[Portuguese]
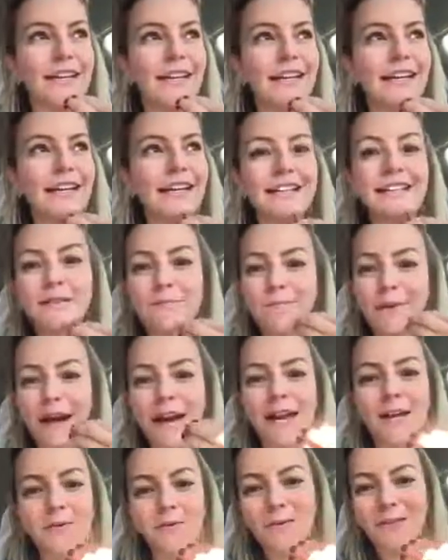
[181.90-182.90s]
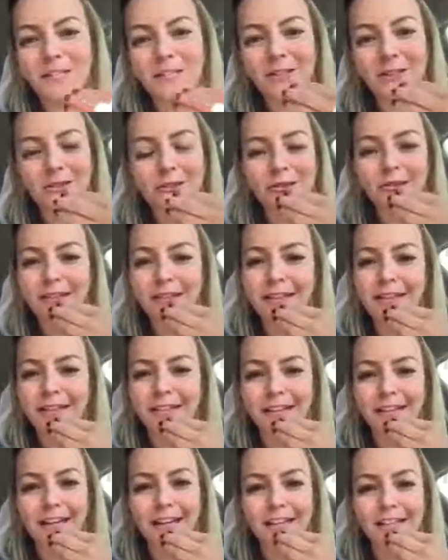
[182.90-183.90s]
espera uma atitude da
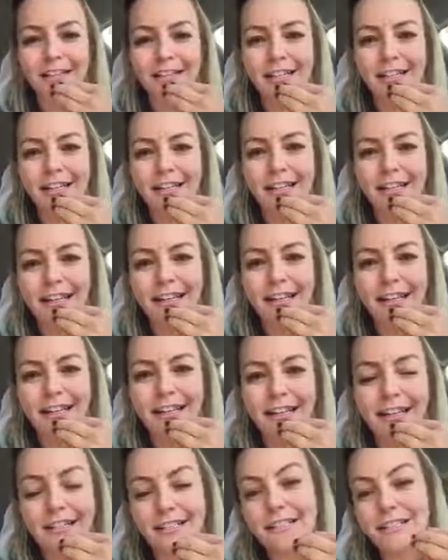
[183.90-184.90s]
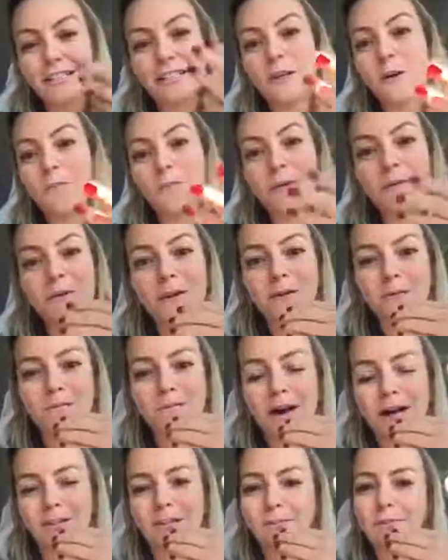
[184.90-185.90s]
gente, que a gente dê o primeiro
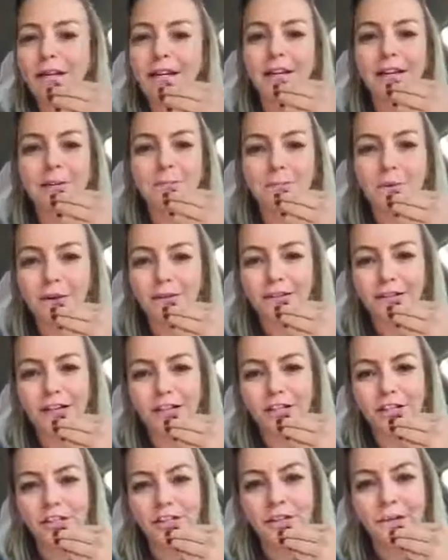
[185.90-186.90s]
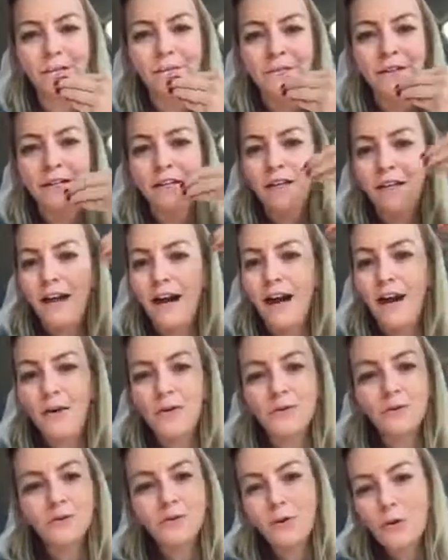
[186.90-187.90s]
passo para que ele possa agir.
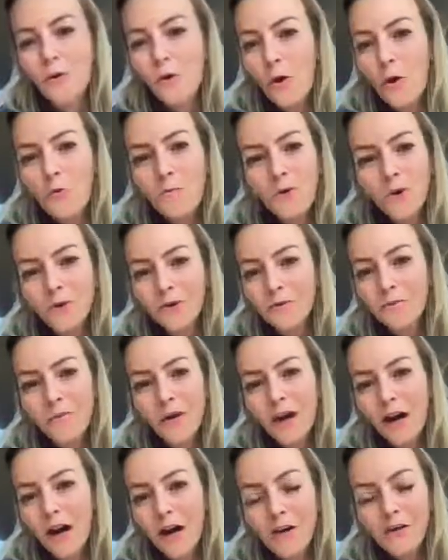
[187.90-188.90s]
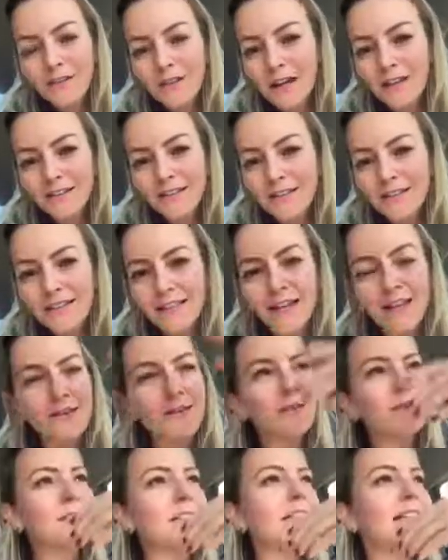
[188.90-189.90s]
Algo tocou meu irmão lá nos
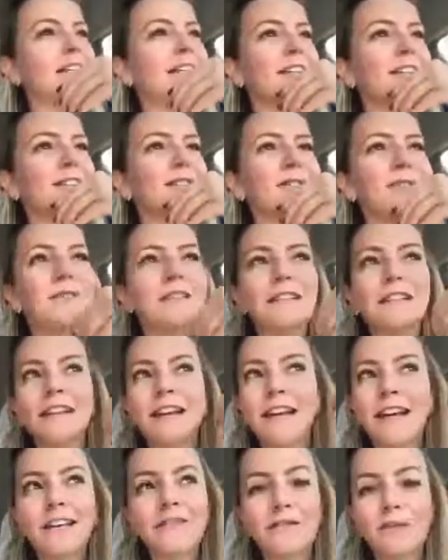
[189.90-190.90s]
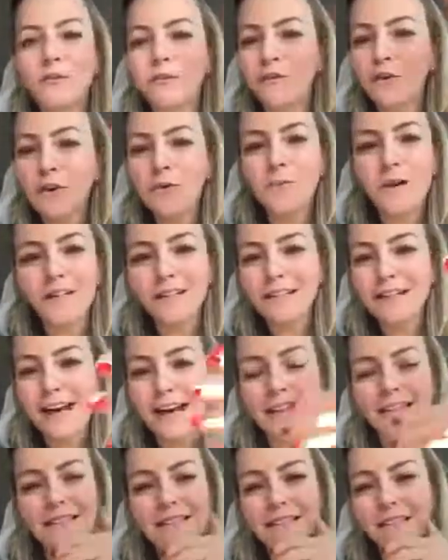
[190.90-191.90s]
Estados Unidos, que resolveu
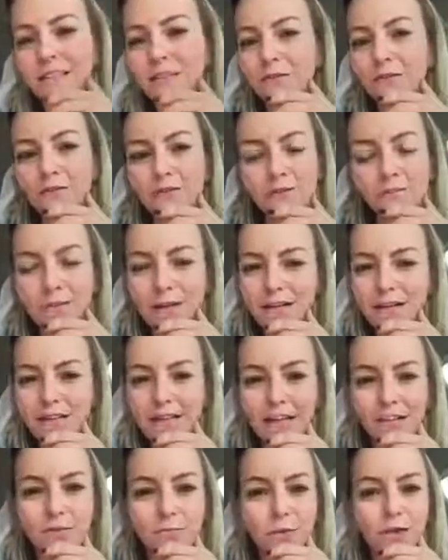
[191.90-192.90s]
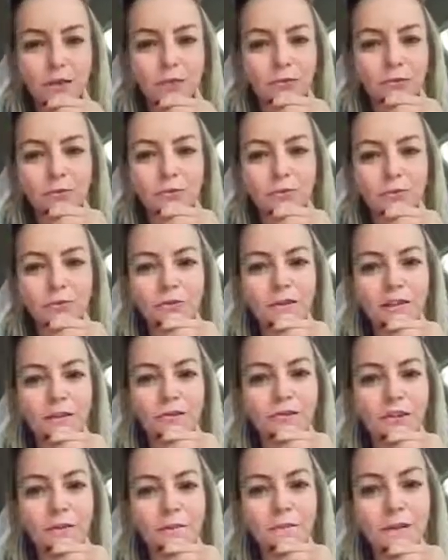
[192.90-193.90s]
mandar esse livro de presente para todo mundo da
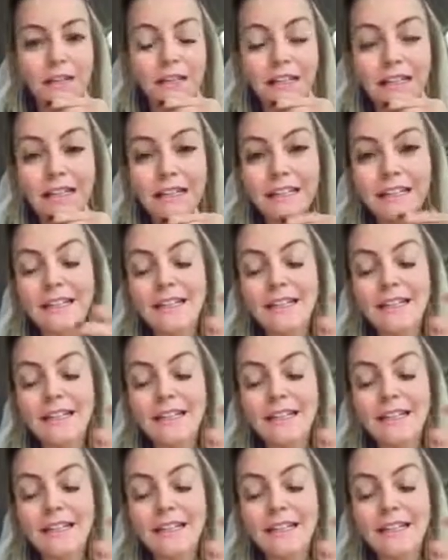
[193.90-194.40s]
família.